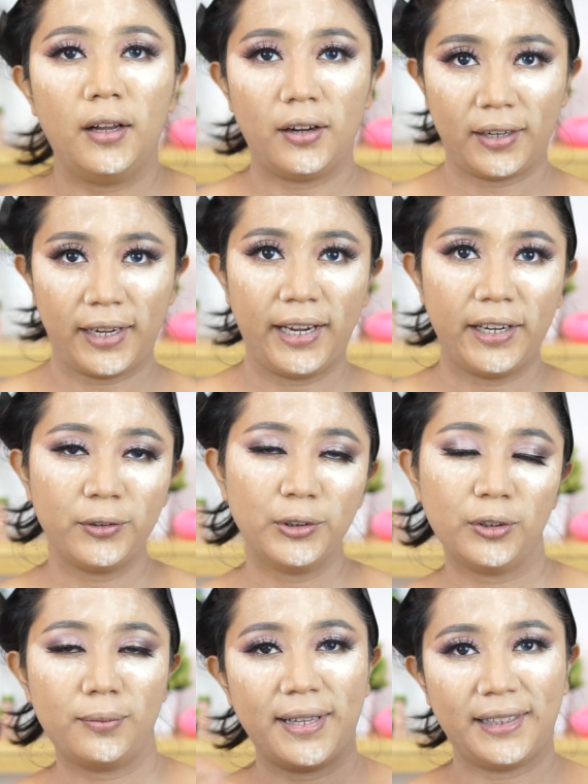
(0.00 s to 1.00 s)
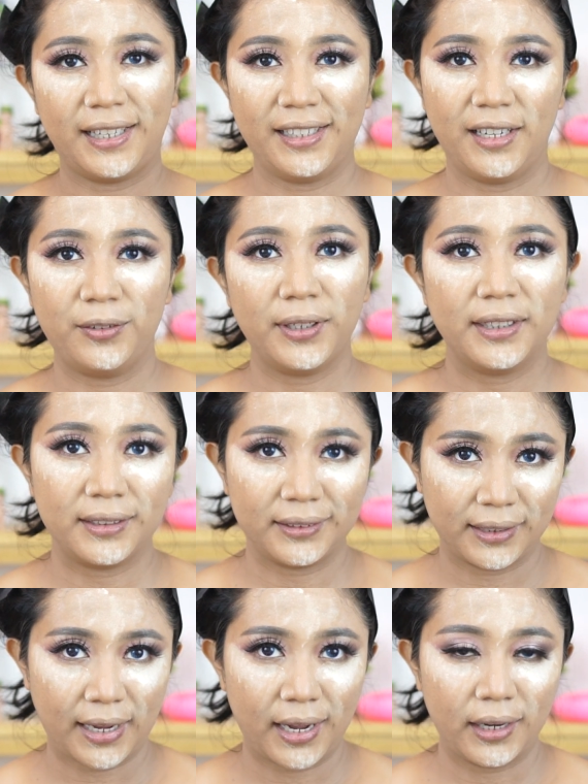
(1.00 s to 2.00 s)
Oke, okay, untuk matanya udah
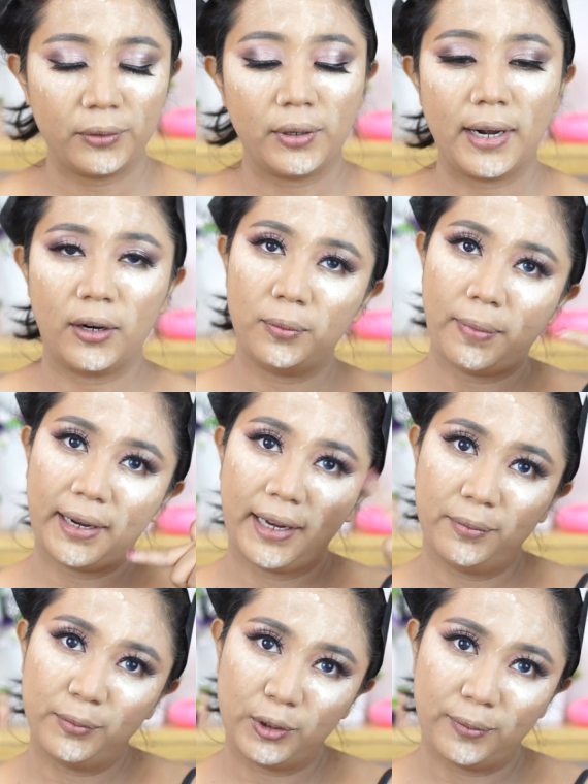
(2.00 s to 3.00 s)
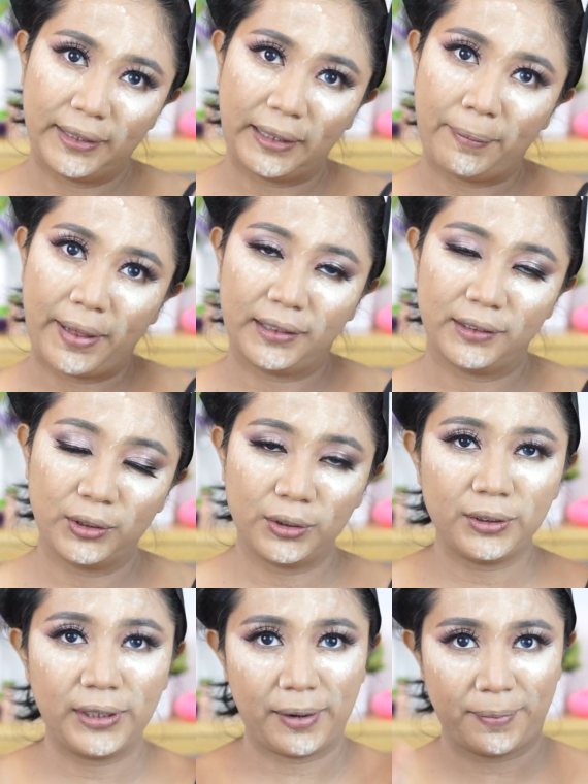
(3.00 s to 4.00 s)
selesai, udah aku pakaiin bulu mata
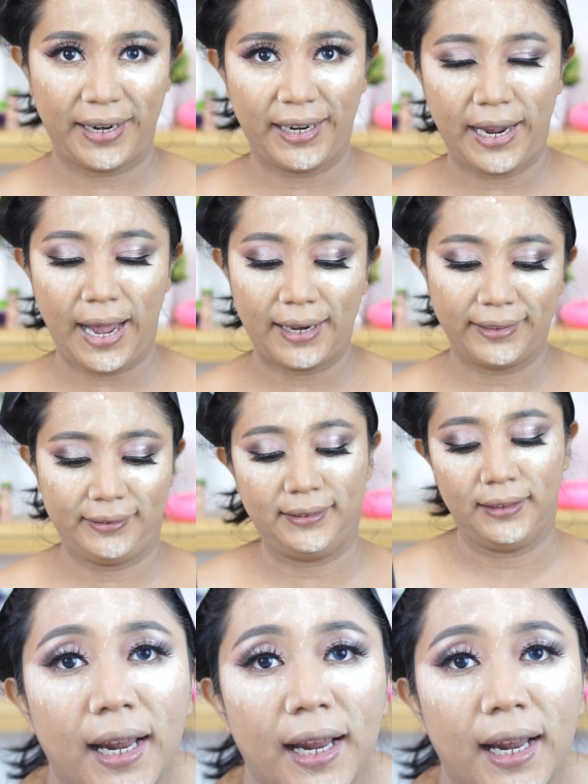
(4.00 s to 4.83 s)
palsu, udah pakai alis.